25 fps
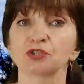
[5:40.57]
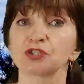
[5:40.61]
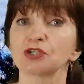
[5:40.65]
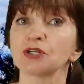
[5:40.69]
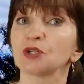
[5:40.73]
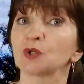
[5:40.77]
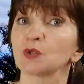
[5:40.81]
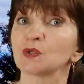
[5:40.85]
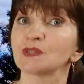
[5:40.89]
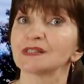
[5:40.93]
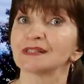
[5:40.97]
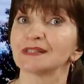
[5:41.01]

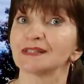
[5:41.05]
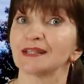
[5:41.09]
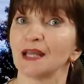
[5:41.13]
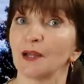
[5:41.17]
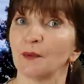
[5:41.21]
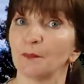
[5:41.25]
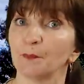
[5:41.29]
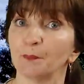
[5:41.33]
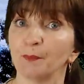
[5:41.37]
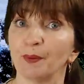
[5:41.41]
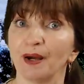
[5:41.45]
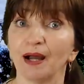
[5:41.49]
przy
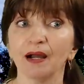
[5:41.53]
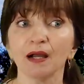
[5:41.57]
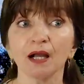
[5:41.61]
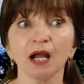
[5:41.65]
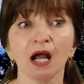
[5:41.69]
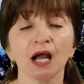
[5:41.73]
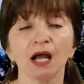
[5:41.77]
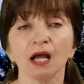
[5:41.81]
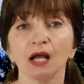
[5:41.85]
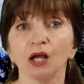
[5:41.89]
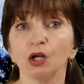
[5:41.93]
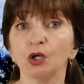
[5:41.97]

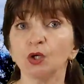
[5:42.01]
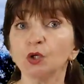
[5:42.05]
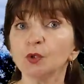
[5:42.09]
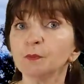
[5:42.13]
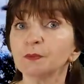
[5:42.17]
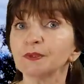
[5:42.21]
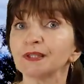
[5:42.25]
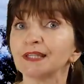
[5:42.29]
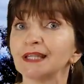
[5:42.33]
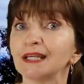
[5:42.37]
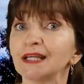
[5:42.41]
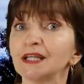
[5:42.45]
rozstępach
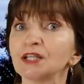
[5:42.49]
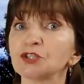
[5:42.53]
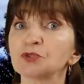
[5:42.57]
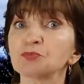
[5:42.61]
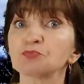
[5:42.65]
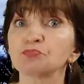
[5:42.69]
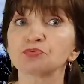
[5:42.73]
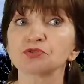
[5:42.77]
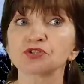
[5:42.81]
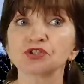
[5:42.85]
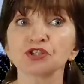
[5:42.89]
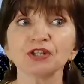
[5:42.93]
lub
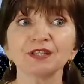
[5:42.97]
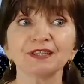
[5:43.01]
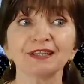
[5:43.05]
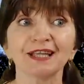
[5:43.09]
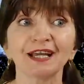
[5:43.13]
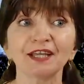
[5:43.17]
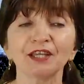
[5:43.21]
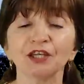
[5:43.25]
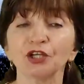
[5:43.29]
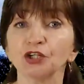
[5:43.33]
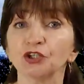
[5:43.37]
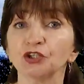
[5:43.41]
też przy
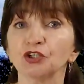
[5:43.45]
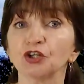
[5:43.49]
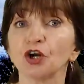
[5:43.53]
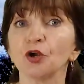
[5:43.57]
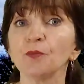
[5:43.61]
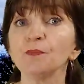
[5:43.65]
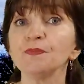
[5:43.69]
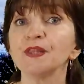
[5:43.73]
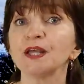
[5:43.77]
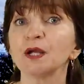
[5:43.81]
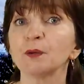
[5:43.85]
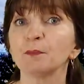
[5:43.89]
takich
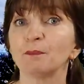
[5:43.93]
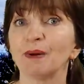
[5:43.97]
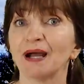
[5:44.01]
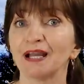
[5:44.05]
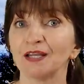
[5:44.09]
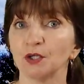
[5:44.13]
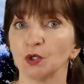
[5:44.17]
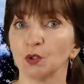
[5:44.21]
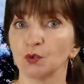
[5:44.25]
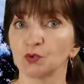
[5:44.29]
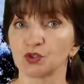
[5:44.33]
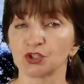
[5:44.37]
drobnych
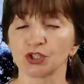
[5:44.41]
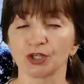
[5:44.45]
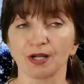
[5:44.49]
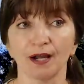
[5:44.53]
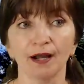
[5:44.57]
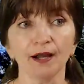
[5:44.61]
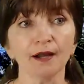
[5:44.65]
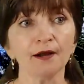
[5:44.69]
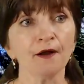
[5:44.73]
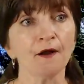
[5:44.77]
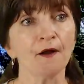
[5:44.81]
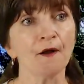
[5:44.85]

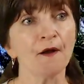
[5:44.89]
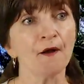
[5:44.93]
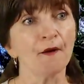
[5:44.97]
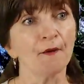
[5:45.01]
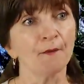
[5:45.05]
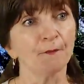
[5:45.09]
pajączkach,